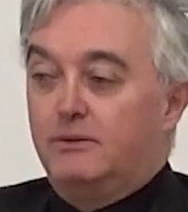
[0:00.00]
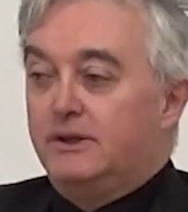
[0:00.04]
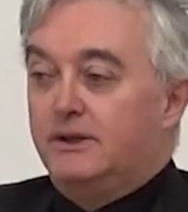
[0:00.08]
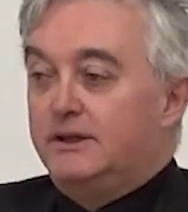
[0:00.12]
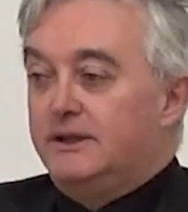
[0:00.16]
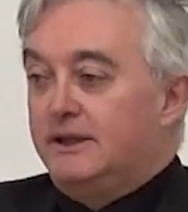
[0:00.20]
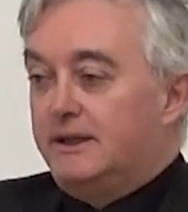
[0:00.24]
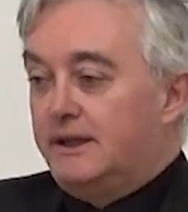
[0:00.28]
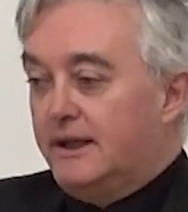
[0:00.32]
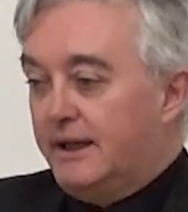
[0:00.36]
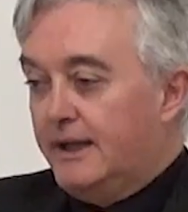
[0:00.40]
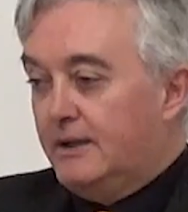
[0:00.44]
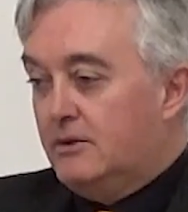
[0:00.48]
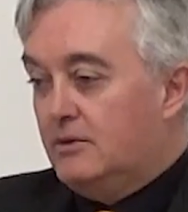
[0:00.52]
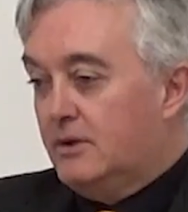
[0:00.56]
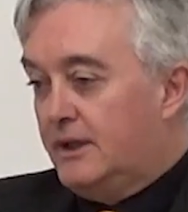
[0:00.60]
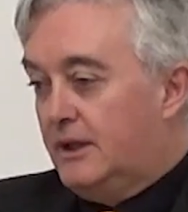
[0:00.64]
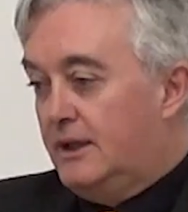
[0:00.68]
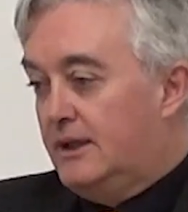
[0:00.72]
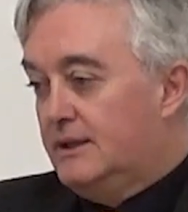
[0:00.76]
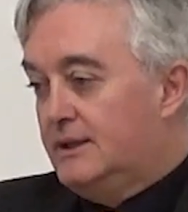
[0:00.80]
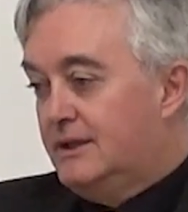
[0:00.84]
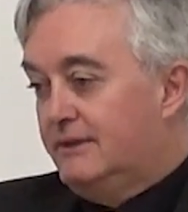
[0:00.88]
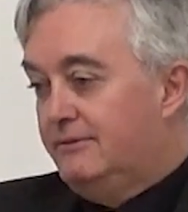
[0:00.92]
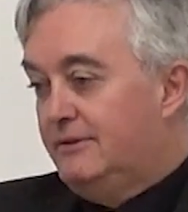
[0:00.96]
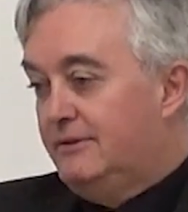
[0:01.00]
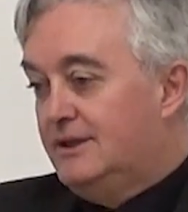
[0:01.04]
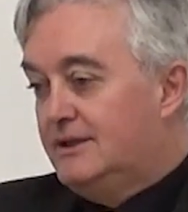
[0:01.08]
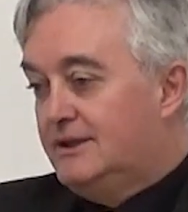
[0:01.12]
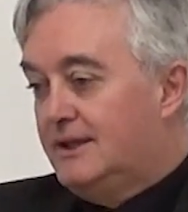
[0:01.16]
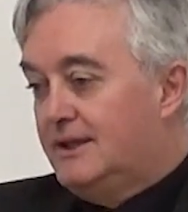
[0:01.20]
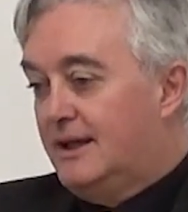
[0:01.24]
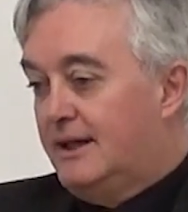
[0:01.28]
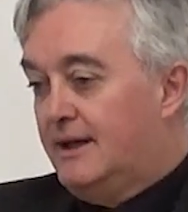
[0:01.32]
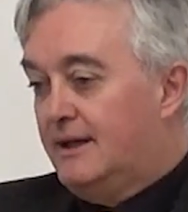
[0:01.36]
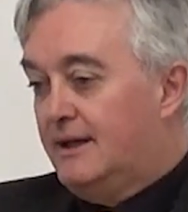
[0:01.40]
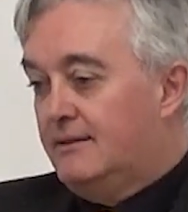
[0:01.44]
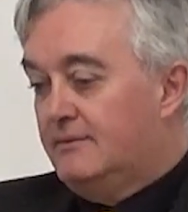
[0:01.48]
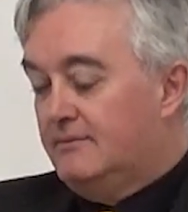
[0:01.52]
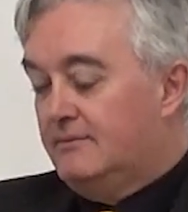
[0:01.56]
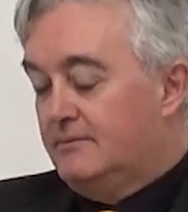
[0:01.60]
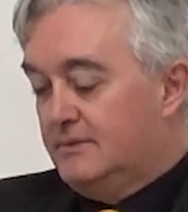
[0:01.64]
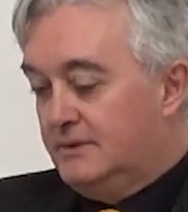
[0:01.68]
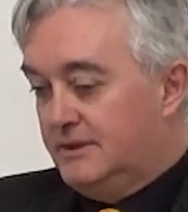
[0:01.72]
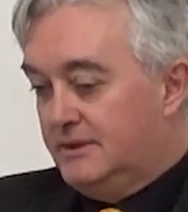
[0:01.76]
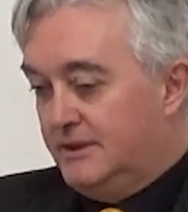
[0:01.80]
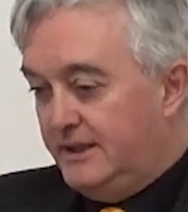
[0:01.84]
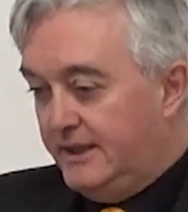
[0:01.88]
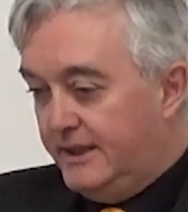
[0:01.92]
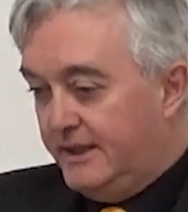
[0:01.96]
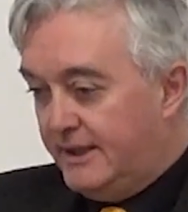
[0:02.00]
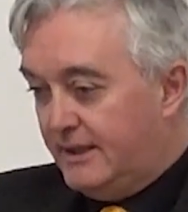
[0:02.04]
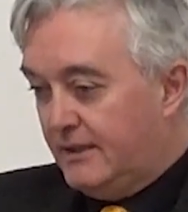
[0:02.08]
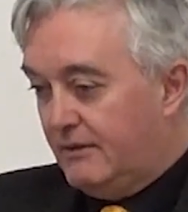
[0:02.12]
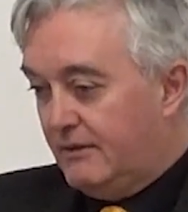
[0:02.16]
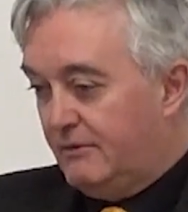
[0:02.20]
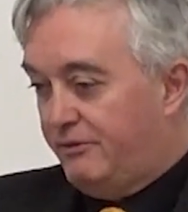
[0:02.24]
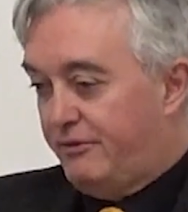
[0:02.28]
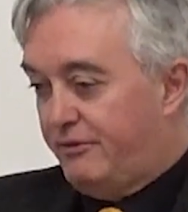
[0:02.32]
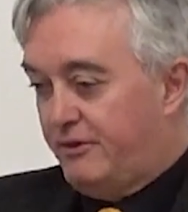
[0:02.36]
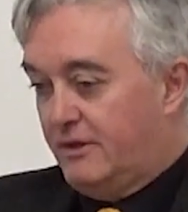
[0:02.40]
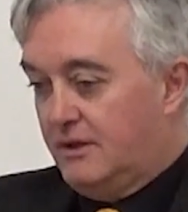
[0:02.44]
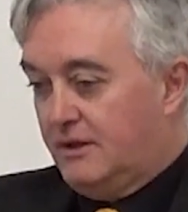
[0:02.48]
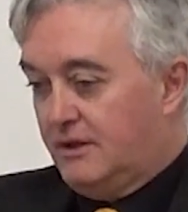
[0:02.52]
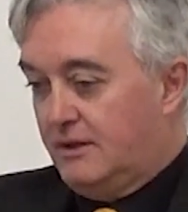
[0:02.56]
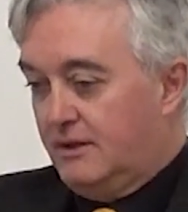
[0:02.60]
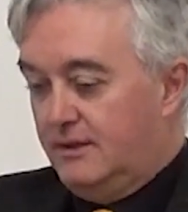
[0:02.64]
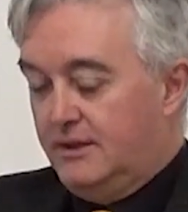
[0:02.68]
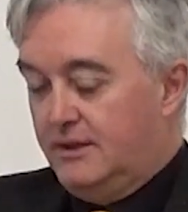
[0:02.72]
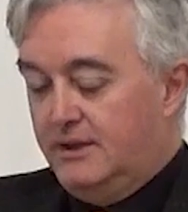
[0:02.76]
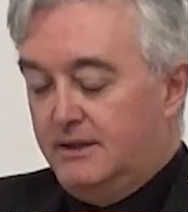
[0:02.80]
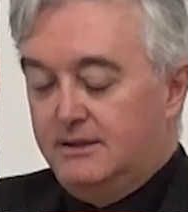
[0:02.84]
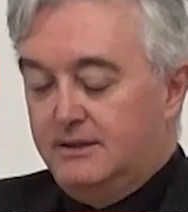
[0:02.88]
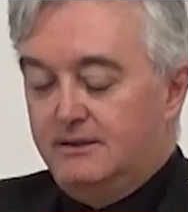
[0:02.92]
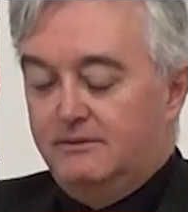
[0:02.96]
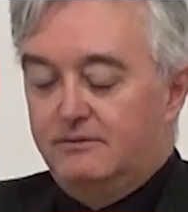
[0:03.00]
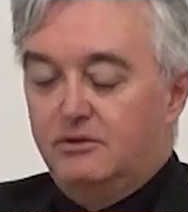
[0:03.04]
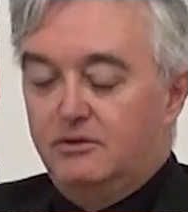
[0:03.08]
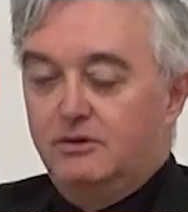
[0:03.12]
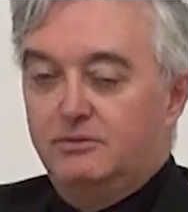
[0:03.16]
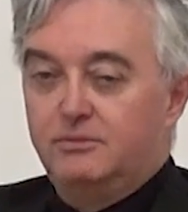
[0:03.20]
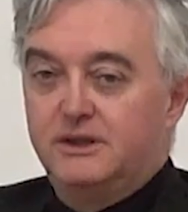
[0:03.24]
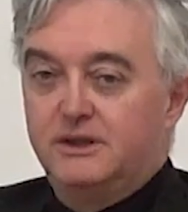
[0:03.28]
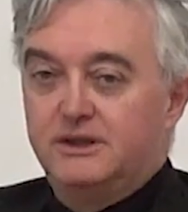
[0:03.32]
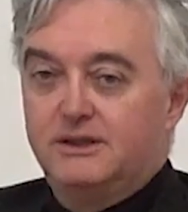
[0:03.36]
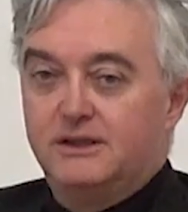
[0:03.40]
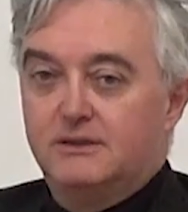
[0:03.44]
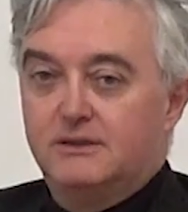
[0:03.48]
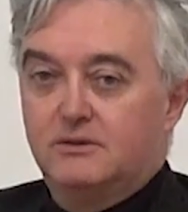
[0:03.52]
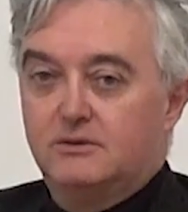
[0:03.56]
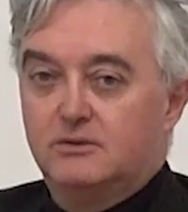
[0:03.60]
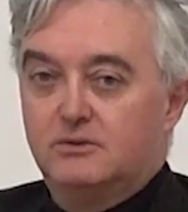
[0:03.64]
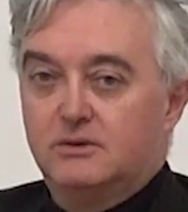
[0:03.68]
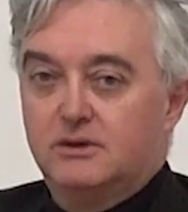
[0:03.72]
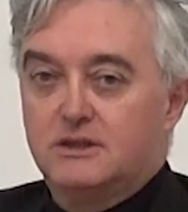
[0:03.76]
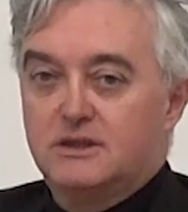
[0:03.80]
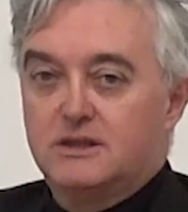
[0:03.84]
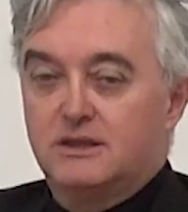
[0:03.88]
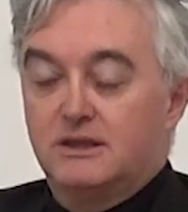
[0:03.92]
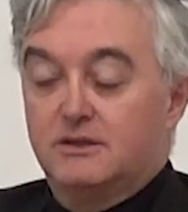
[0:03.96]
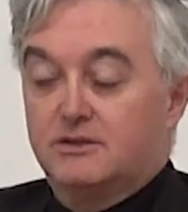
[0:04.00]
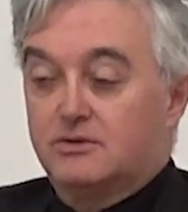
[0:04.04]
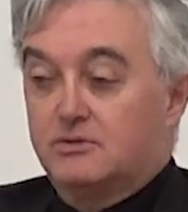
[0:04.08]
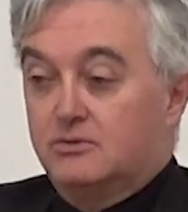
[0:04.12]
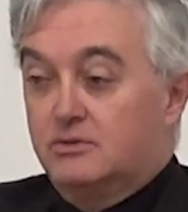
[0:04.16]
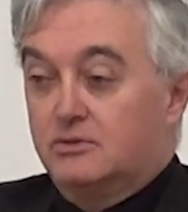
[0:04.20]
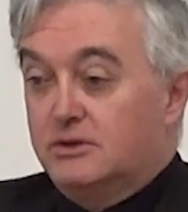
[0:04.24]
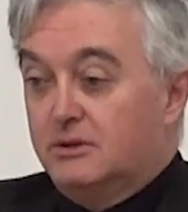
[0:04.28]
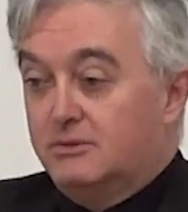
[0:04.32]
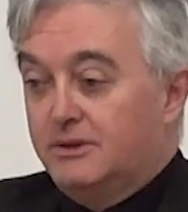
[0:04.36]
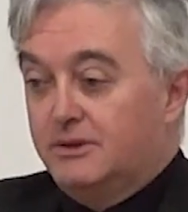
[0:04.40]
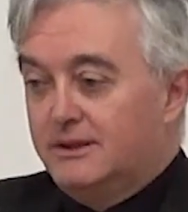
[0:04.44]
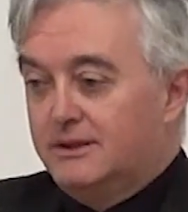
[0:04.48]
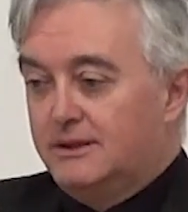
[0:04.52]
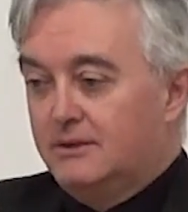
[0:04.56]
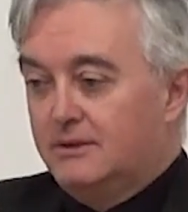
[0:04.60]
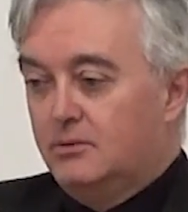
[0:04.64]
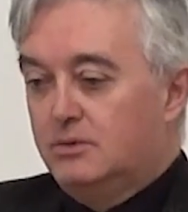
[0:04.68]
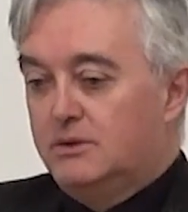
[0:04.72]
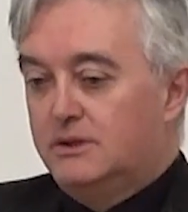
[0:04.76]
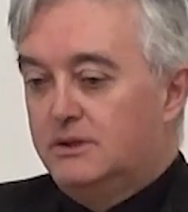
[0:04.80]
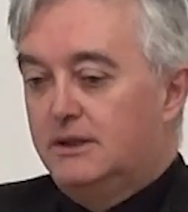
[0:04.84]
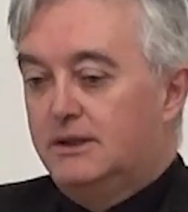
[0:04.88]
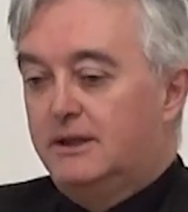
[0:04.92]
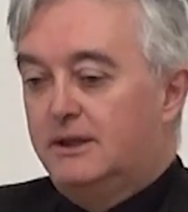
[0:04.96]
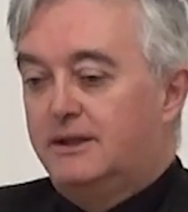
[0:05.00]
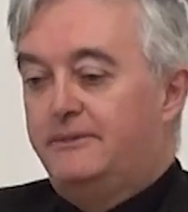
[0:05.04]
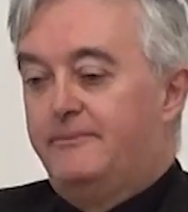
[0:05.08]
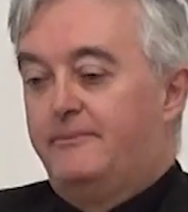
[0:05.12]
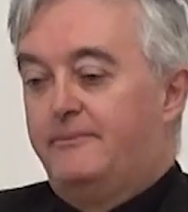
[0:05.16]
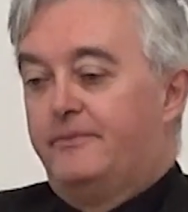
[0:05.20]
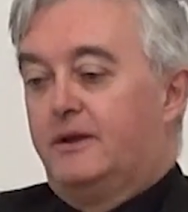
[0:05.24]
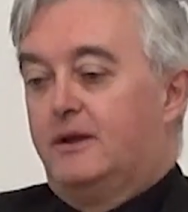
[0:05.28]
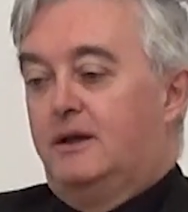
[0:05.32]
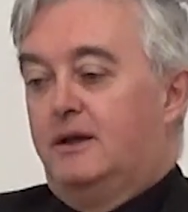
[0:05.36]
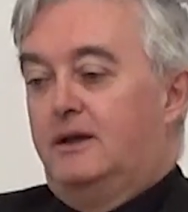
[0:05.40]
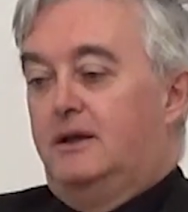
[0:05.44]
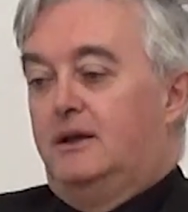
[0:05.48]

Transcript: quindi credo che l'attività di ICAF e di voi mediatori sia assolutamente utile